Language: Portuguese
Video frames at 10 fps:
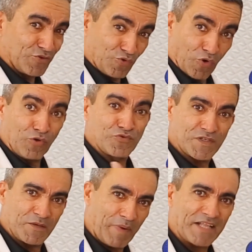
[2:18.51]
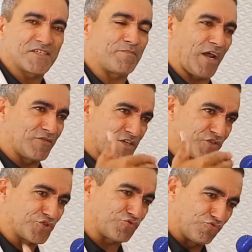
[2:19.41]
todos que participaram
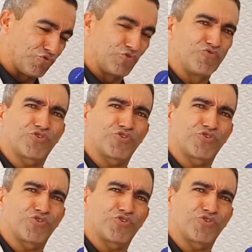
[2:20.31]
desse estudo,